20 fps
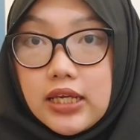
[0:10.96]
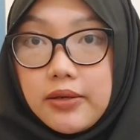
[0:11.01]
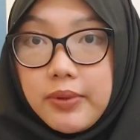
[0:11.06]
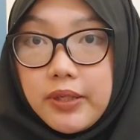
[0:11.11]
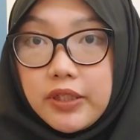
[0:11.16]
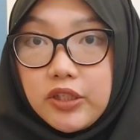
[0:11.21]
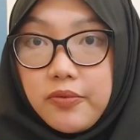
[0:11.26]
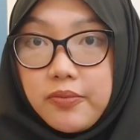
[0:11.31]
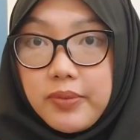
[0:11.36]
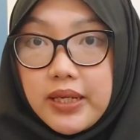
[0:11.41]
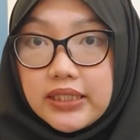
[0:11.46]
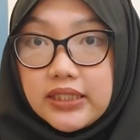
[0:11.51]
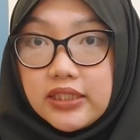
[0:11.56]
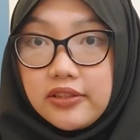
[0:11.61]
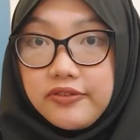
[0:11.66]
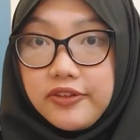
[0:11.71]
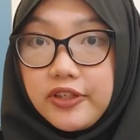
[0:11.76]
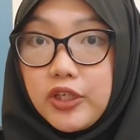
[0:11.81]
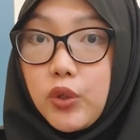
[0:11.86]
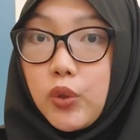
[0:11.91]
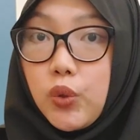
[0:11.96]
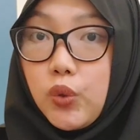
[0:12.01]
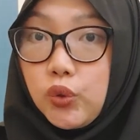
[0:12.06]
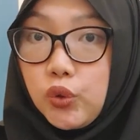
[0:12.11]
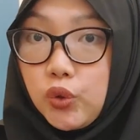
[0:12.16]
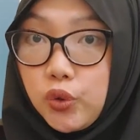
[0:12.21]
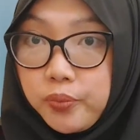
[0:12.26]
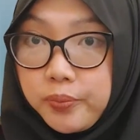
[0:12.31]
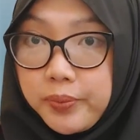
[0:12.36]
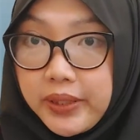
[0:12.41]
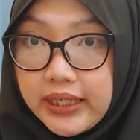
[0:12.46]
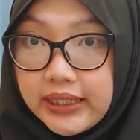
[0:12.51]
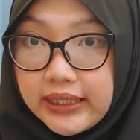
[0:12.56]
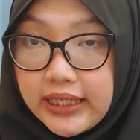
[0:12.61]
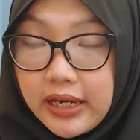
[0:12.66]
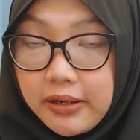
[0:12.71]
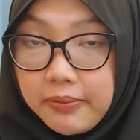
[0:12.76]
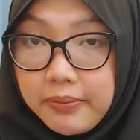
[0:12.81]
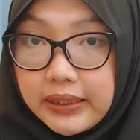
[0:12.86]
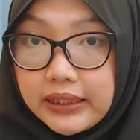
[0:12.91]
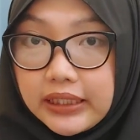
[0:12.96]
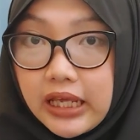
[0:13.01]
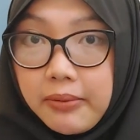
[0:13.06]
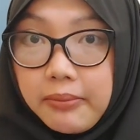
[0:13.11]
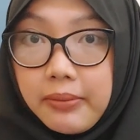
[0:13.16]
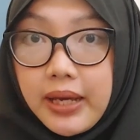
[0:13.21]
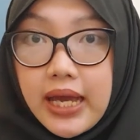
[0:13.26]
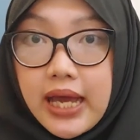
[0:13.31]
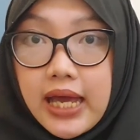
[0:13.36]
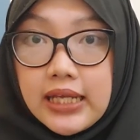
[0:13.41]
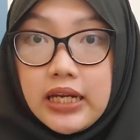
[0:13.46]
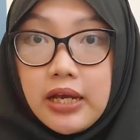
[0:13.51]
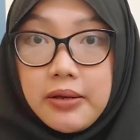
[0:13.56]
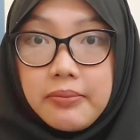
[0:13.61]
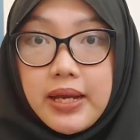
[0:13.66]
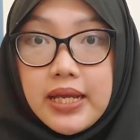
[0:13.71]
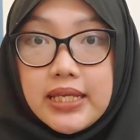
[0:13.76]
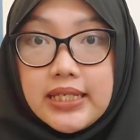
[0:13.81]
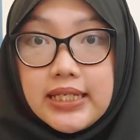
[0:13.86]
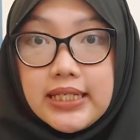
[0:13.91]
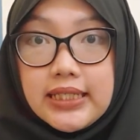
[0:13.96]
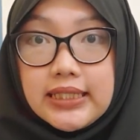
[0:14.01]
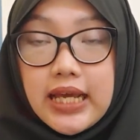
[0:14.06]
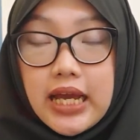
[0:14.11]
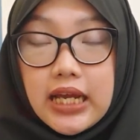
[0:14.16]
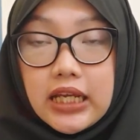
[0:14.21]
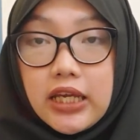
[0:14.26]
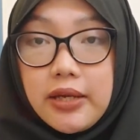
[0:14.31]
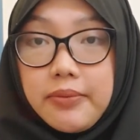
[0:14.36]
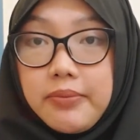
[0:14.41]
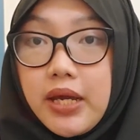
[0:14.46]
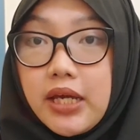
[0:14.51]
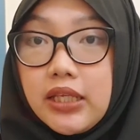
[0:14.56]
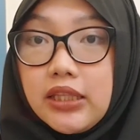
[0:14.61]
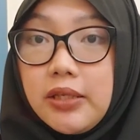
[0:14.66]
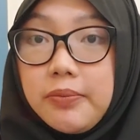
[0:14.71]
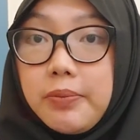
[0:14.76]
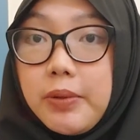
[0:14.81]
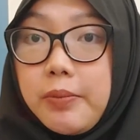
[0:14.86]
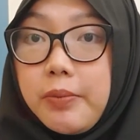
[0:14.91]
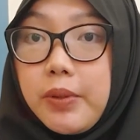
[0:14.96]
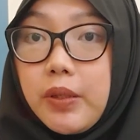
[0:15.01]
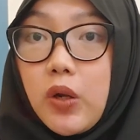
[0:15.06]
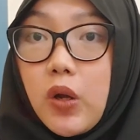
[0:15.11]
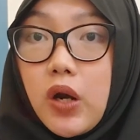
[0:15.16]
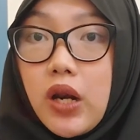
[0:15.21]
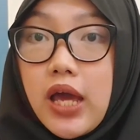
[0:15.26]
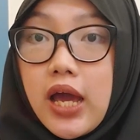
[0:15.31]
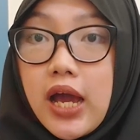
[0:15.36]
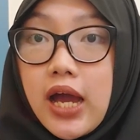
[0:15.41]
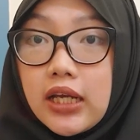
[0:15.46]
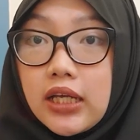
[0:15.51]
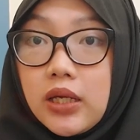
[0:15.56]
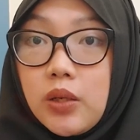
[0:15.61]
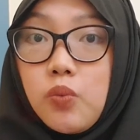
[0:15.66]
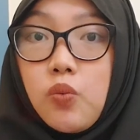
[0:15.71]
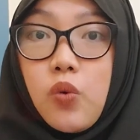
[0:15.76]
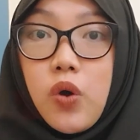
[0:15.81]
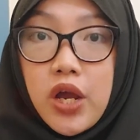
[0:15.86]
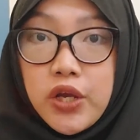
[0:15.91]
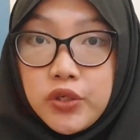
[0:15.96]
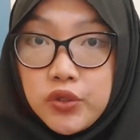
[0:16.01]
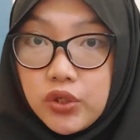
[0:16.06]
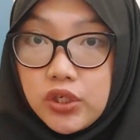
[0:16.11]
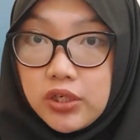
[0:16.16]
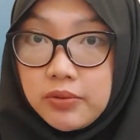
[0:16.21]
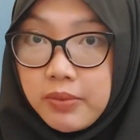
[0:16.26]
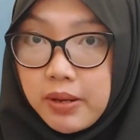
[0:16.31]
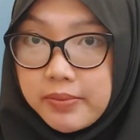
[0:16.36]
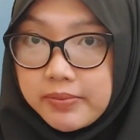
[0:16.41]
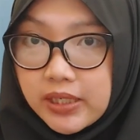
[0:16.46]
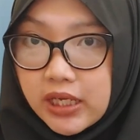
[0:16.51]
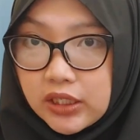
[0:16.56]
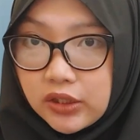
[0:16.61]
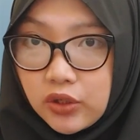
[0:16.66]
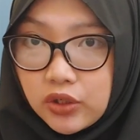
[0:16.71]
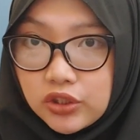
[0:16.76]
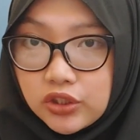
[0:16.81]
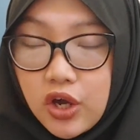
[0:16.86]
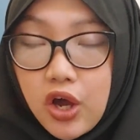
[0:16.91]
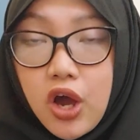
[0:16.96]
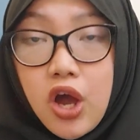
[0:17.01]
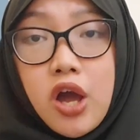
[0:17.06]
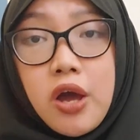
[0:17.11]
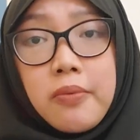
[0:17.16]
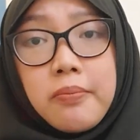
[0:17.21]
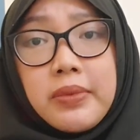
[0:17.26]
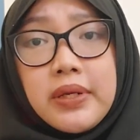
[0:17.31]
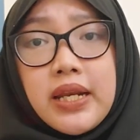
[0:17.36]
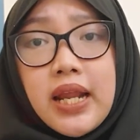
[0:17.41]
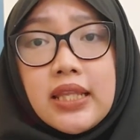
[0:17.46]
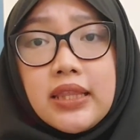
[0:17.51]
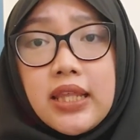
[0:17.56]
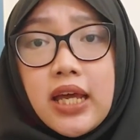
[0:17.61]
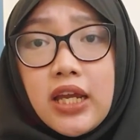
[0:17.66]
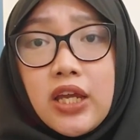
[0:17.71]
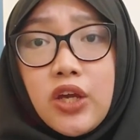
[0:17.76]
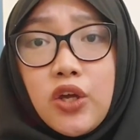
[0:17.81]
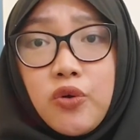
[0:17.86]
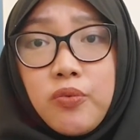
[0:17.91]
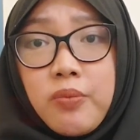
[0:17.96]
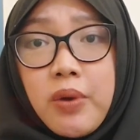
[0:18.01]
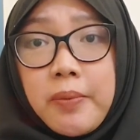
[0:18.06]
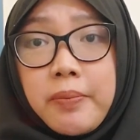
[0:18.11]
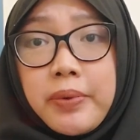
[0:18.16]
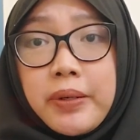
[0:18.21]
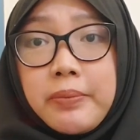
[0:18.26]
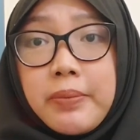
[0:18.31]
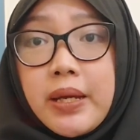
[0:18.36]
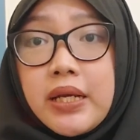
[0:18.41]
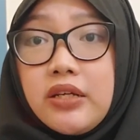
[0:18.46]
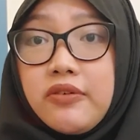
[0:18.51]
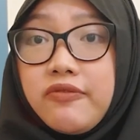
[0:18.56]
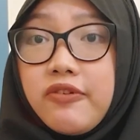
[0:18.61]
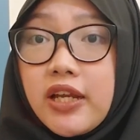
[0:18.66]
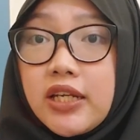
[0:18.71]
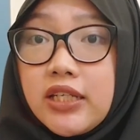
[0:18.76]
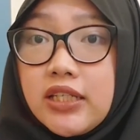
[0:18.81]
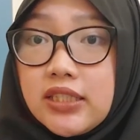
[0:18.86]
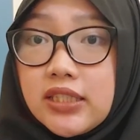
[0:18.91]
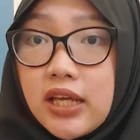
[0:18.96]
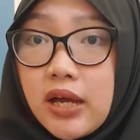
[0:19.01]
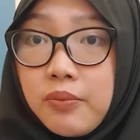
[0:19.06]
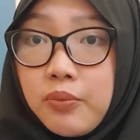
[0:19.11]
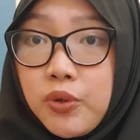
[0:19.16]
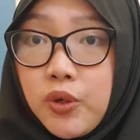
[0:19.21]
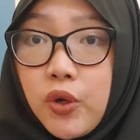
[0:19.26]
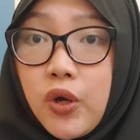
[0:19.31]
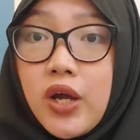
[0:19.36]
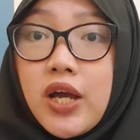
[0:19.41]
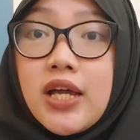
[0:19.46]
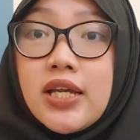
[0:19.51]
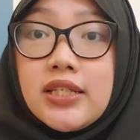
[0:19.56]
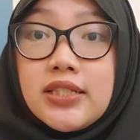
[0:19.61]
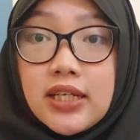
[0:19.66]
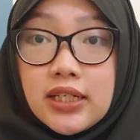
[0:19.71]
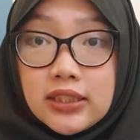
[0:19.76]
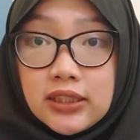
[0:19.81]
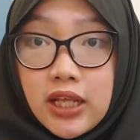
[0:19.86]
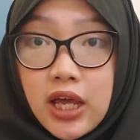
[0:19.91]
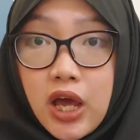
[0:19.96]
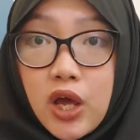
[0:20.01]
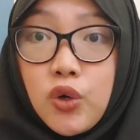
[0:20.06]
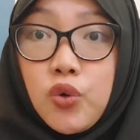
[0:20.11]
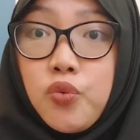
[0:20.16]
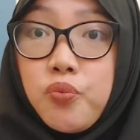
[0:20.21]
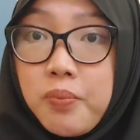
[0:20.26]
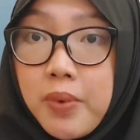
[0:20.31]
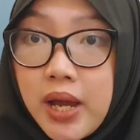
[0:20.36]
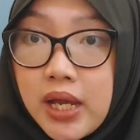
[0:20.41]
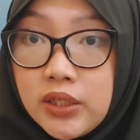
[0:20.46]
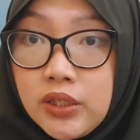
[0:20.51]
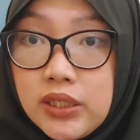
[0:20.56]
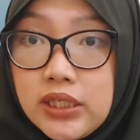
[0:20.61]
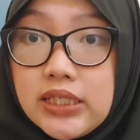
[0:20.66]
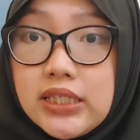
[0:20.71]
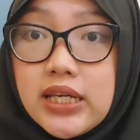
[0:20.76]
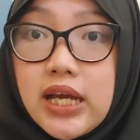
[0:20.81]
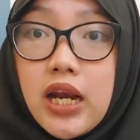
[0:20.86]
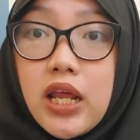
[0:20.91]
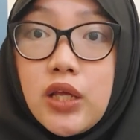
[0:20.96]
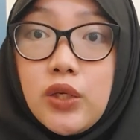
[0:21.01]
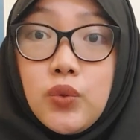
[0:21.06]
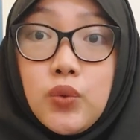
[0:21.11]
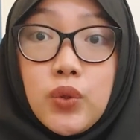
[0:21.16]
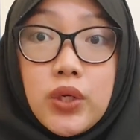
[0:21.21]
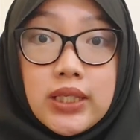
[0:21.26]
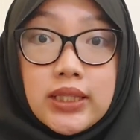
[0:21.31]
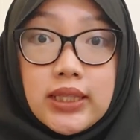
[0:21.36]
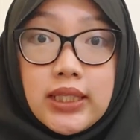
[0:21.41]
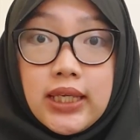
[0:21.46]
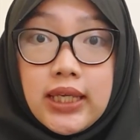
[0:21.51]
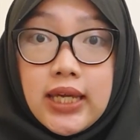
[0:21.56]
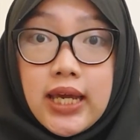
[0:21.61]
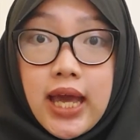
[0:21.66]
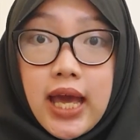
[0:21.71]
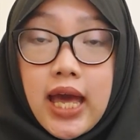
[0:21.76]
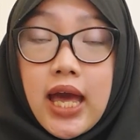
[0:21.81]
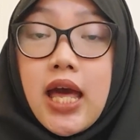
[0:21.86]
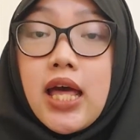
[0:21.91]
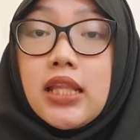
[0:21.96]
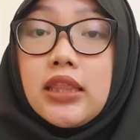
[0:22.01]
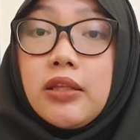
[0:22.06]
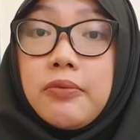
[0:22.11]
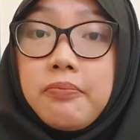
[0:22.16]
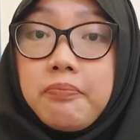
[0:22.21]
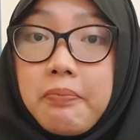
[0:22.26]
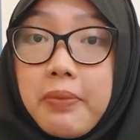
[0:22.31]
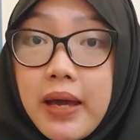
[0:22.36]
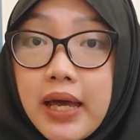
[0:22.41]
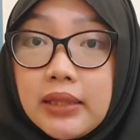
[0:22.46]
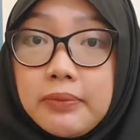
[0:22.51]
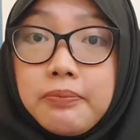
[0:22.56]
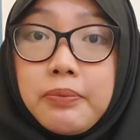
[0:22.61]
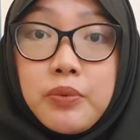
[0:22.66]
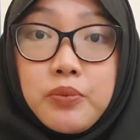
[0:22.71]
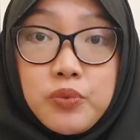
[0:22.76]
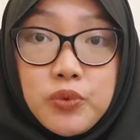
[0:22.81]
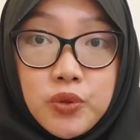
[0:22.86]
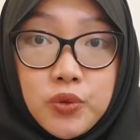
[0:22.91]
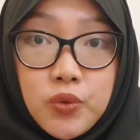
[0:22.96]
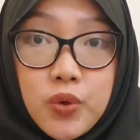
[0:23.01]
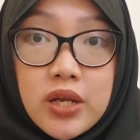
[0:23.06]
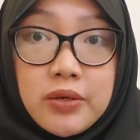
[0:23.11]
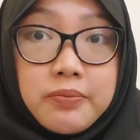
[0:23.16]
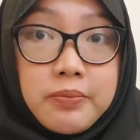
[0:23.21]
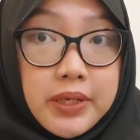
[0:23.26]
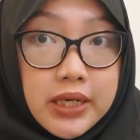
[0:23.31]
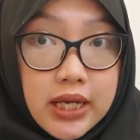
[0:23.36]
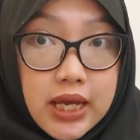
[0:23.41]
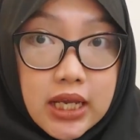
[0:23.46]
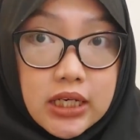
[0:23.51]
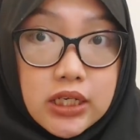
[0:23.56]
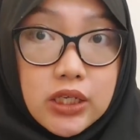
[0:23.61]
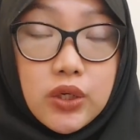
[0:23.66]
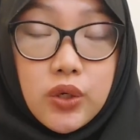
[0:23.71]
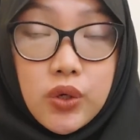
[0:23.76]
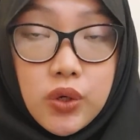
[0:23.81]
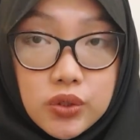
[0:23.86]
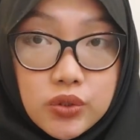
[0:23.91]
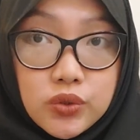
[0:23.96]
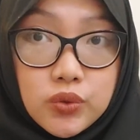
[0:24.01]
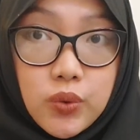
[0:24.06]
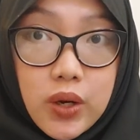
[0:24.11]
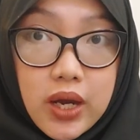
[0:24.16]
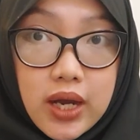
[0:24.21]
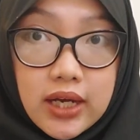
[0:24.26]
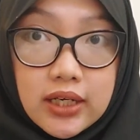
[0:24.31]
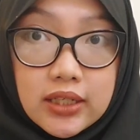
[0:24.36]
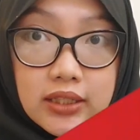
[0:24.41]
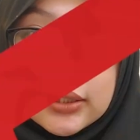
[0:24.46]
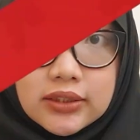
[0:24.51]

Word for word: sahabat Kompas TV, untuk berita yang pertama ada majelis hakim yang dipimpin oleh Hakim Wahyu Imam Santoso mendatangi rumah pribadi Verdi Sambo serta rumah di Jalan Duren 3, tempat pembunuhan Brigadir Yosua.